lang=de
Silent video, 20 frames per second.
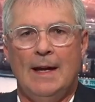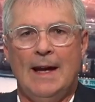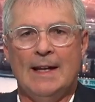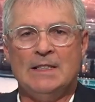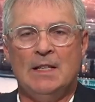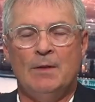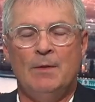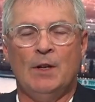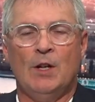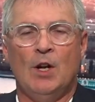
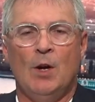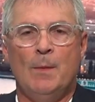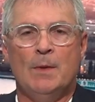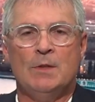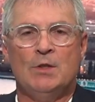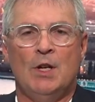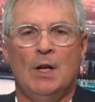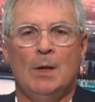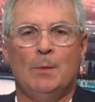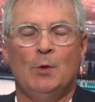Herzlich
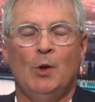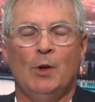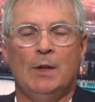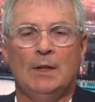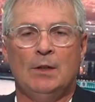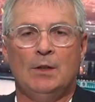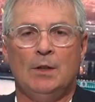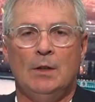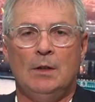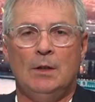willkommen zu einem
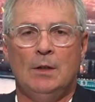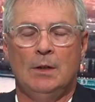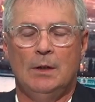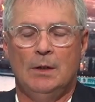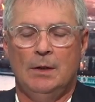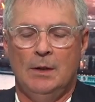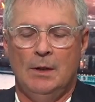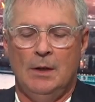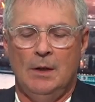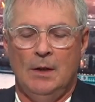Kurier-Talk.
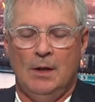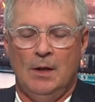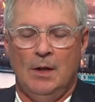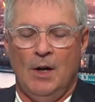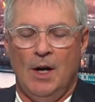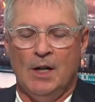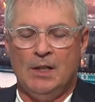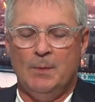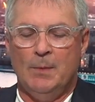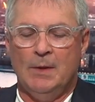
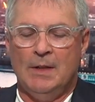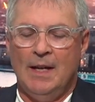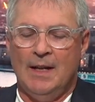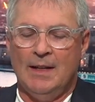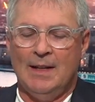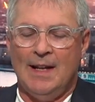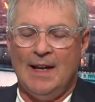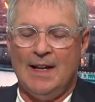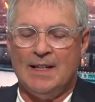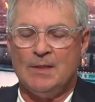Heute mit
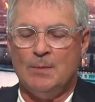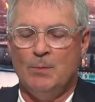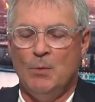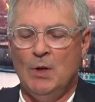Herrn Lars